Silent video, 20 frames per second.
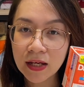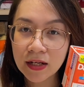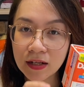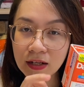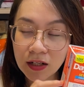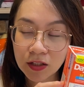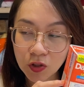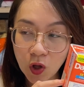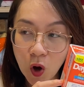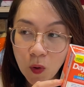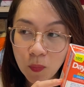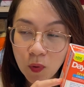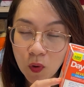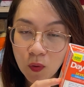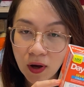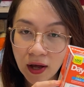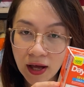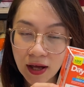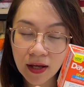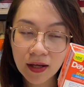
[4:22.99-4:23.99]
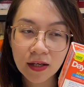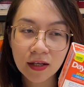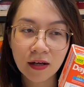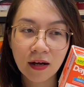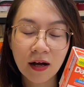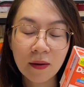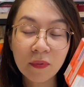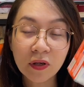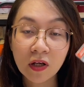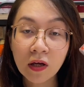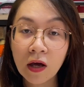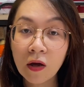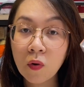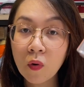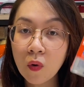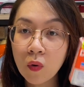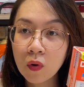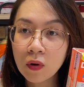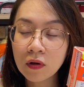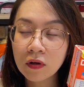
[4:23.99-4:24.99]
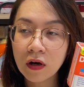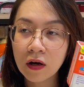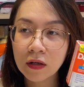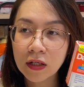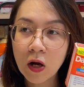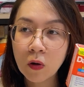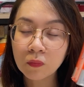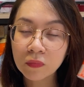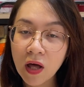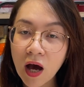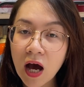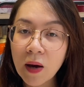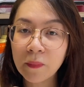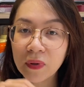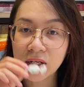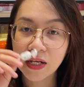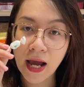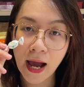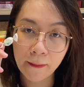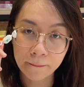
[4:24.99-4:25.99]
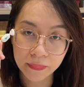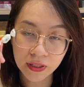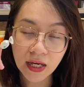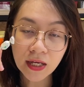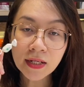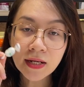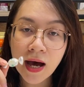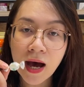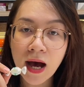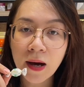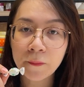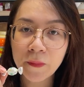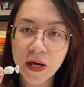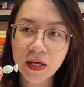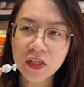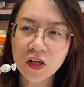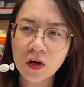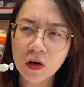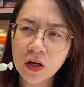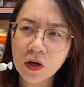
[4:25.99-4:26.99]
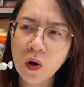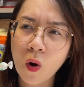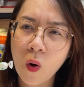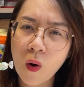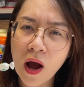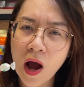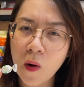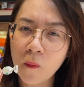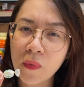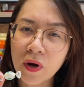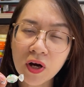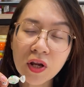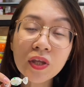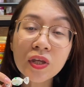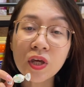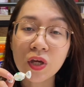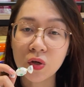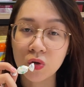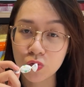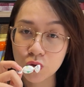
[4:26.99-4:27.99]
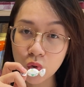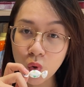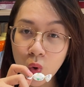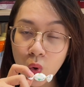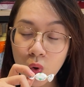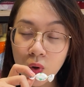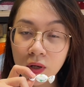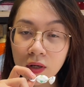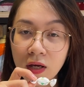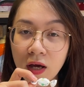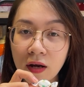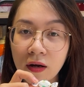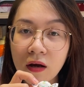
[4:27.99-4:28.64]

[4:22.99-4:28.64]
rất là tốt luôn ha đó mình có thể uống rồi đồng thời mình ngậm kết hợp để cho cái cổ họng mình nó dịu xuống à,